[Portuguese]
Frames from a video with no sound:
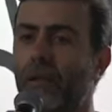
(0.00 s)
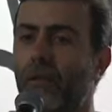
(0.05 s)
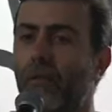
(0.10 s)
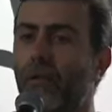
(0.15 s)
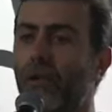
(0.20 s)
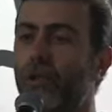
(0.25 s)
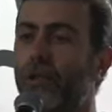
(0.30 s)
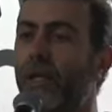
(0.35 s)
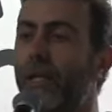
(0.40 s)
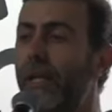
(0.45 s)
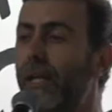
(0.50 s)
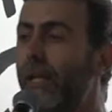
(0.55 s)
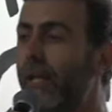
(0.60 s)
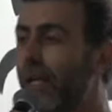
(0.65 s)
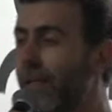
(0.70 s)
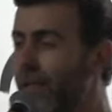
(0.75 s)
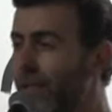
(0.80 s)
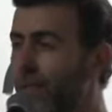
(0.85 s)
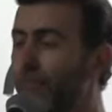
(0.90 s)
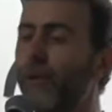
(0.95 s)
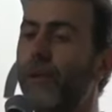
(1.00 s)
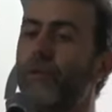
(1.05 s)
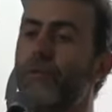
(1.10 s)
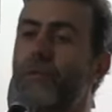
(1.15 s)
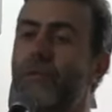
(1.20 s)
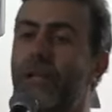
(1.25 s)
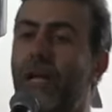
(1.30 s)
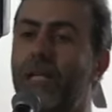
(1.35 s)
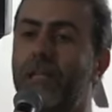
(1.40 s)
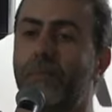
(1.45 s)
Gostaria que ele se
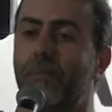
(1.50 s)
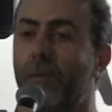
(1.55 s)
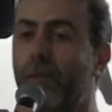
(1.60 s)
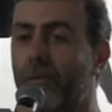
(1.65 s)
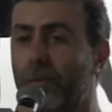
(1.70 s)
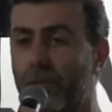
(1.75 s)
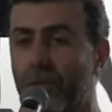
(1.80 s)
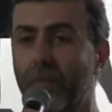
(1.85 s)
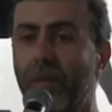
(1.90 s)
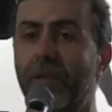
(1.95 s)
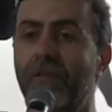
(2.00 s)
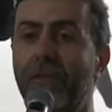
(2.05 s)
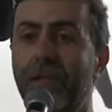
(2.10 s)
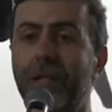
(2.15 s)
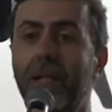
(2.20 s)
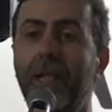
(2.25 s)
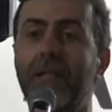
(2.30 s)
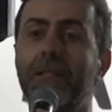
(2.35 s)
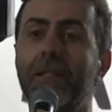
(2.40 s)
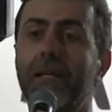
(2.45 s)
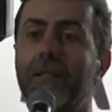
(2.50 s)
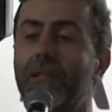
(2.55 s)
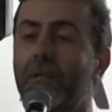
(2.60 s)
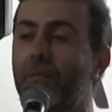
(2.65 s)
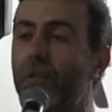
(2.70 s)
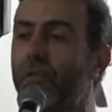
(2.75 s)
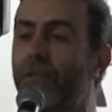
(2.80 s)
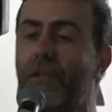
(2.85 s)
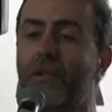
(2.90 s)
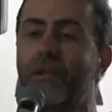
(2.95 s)
pronunciasse sobre a
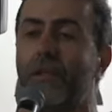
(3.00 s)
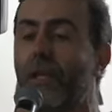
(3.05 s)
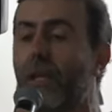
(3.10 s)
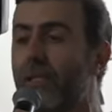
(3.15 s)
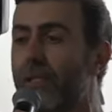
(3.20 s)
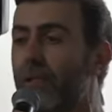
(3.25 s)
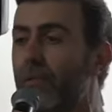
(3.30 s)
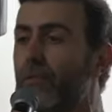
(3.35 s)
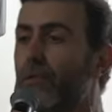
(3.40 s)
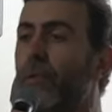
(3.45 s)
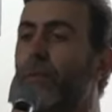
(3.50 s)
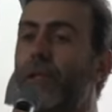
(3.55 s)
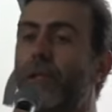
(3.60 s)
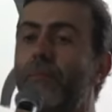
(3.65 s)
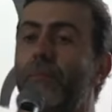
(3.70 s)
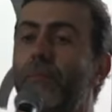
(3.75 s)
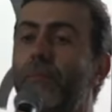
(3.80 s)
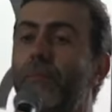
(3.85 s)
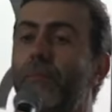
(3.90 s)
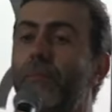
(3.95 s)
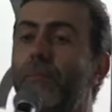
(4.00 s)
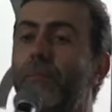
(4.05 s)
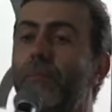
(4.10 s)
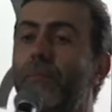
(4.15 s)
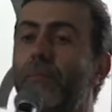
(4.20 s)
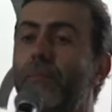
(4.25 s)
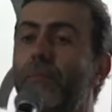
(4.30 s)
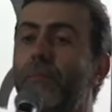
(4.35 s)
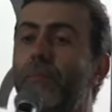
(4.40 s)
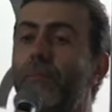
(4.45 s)
federalização da investigação sobre as
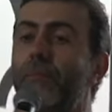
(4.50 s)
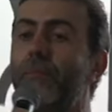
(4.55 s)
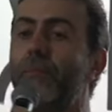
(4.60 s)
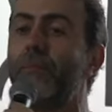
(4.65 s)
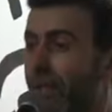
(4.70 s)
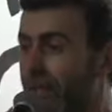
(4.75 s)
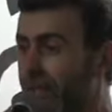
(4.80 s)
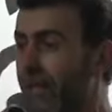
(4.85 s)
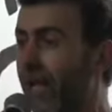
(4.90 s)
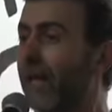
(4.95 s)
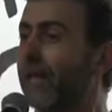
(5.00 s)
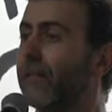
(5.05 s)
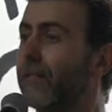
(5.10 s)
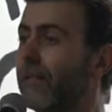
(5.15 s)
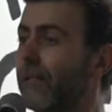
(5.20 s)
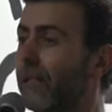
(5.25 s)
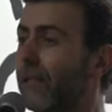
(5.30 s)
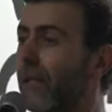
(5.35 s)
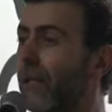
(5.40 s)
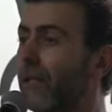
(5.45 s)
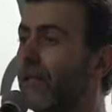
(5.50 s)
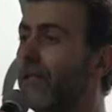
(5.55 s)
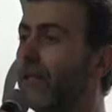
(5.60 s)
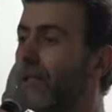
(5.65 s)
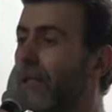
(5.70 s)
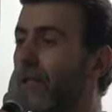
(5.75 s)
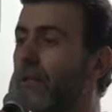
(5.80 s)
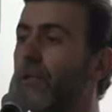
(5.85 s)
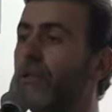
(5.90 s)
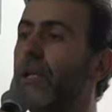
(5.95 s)
milícias e começasse
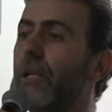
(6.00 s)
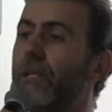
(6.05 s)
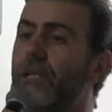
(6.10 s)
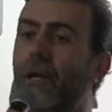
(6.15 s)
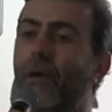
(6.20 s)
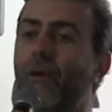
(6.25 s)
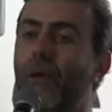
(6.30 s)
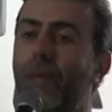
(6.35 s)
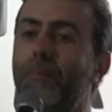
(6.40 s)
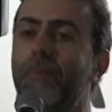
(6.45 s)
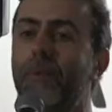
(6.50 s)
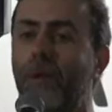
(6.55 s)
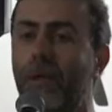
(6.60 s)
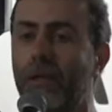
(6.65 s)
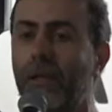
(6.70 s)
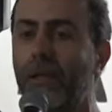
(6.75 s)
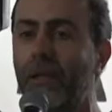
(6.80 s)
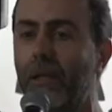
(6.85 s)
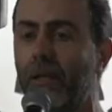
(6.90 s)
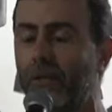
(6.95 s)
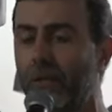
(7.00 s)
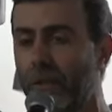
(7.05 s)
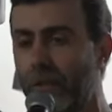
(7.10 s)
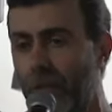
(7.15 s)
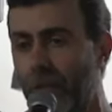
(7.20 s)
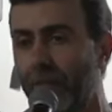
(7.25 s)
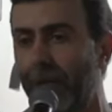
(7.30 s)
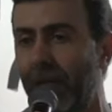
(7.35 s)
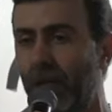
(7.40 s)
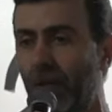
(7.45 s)
dizendo onde é que está o capitão Adriano
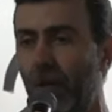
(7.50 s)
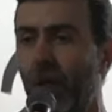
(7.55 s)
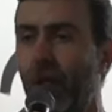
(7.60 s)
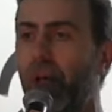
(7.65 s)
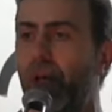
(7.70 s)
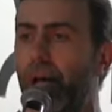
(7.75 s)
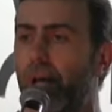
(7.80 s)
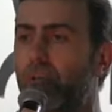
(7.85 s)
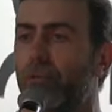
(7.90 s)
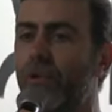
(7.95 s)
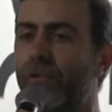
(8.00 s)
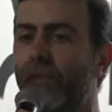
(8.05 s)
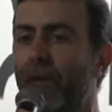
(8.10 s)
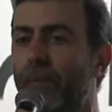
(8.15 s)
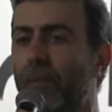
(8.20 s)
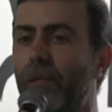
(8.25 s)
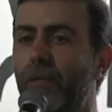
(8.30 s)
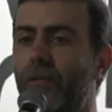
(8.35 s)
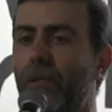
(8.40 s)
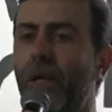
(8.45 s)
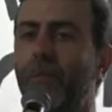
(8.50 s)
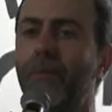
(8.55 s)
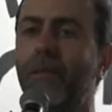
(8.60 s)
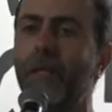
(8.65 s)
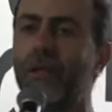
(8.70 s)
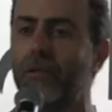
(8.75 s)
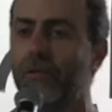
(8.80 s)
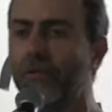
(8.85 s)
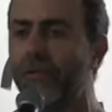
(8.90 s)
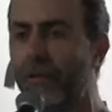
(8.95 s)
que trabalhou a sua família no
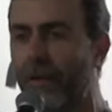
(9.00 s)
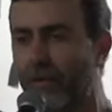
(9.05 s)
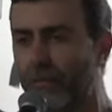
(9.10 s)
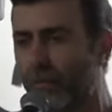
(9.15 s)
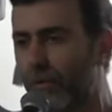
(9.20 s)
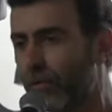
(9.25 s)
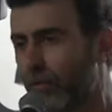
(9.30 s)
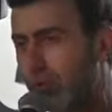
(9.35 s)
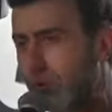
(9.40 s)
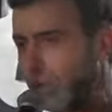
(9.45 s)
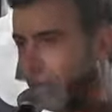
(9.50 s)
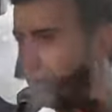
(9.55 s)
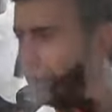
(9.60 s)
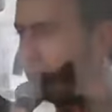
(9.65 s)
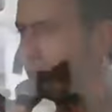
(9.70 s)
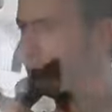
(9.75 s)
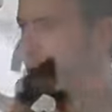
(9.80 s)
gabinete do Flávio Bolsonaro.